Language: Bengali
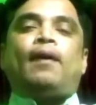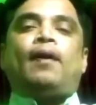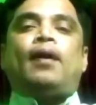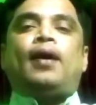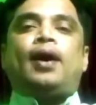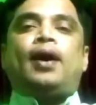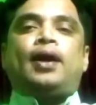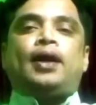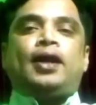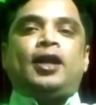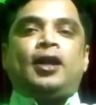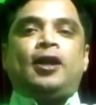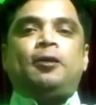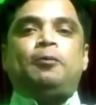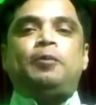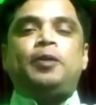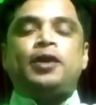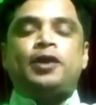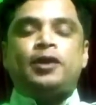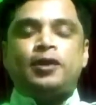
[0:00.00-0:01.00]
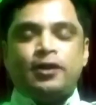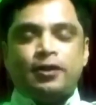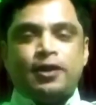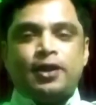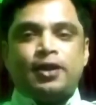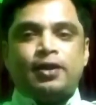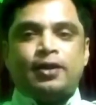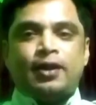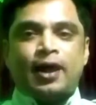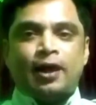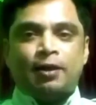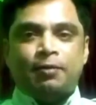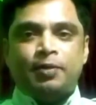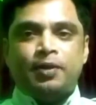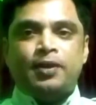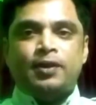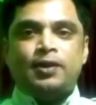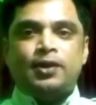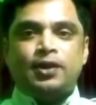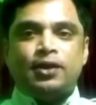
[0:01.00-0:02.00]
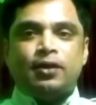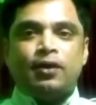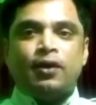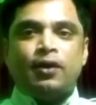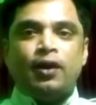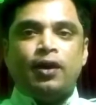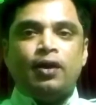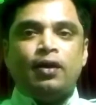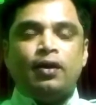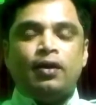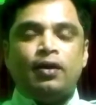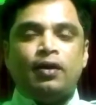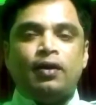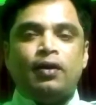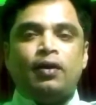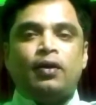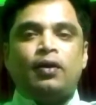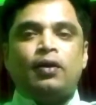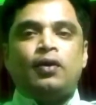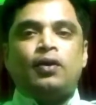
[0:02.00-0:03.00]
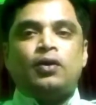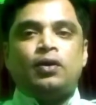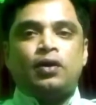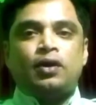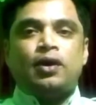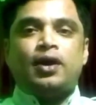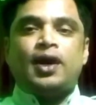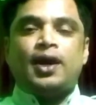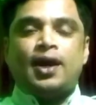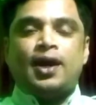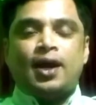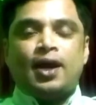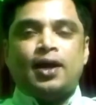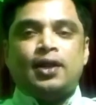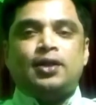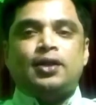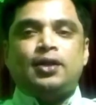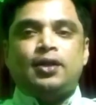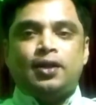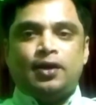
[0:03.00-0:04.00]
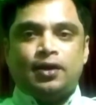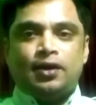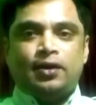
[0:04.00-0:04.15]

আর এই বিজনেসের সার্ভিস দিতে হয় টাকা দিয়ে